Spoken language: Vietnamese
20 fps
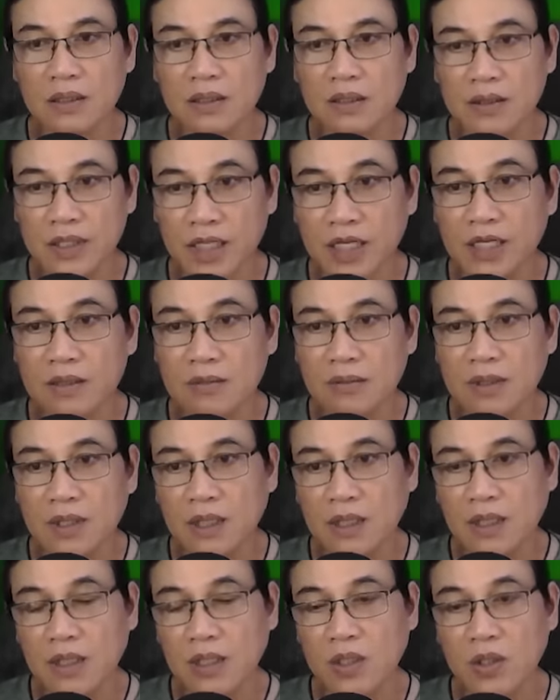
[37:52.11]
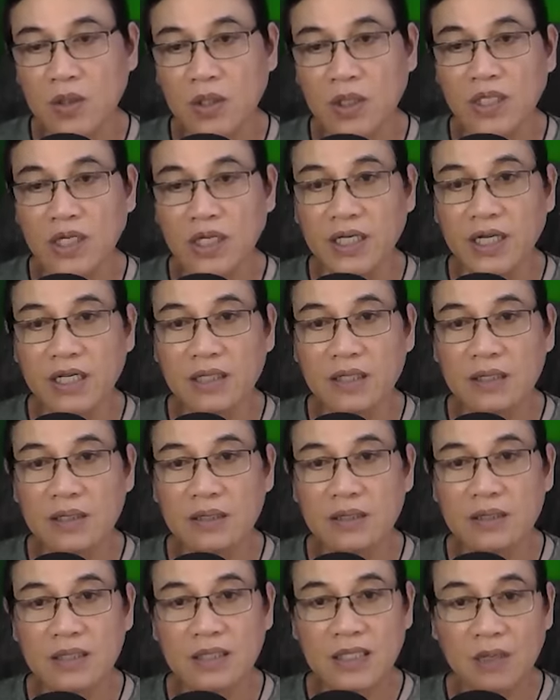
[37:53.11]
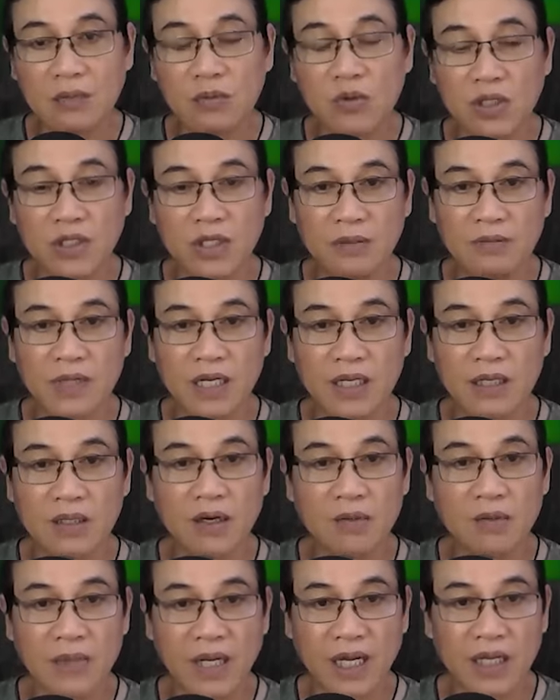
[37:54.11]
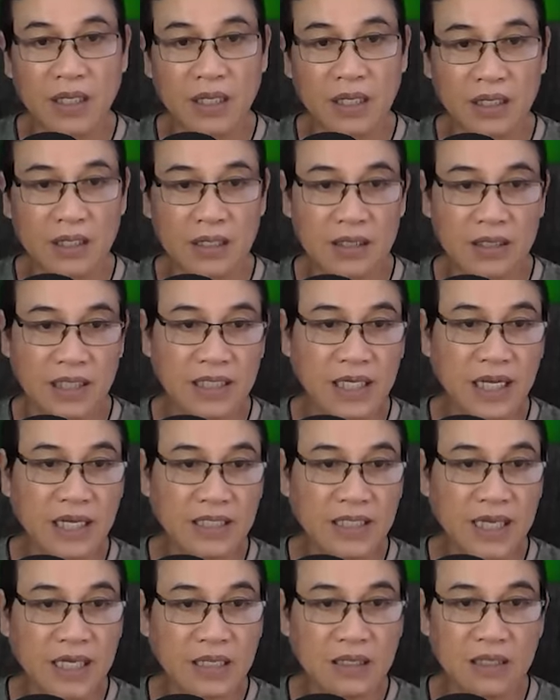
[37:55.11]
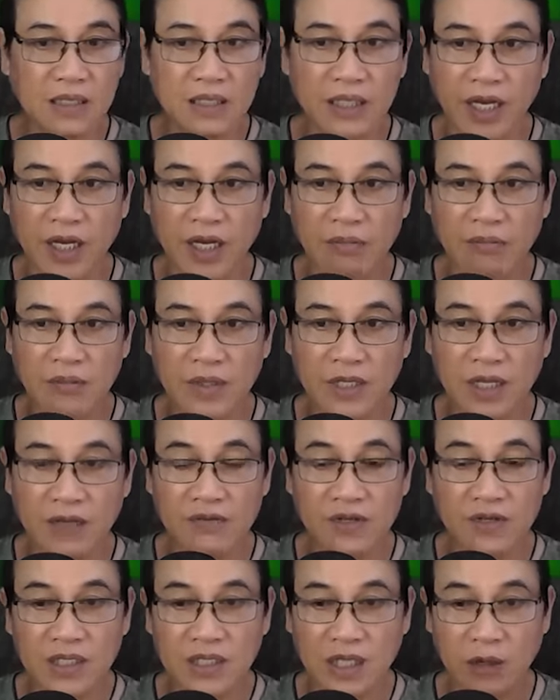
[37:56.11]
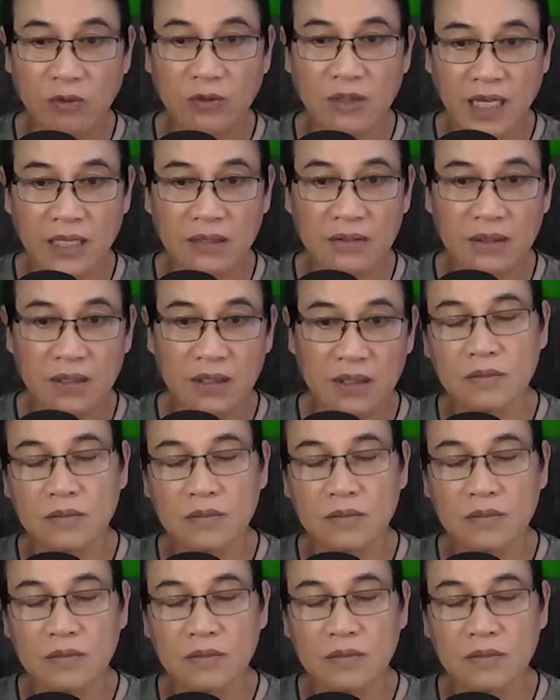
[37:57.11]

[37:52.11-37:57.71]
Được, tôi dự định sau buổi chụp hình hôm nay sẽ cân nhắc giữa em và Phương Tiểu Thanh.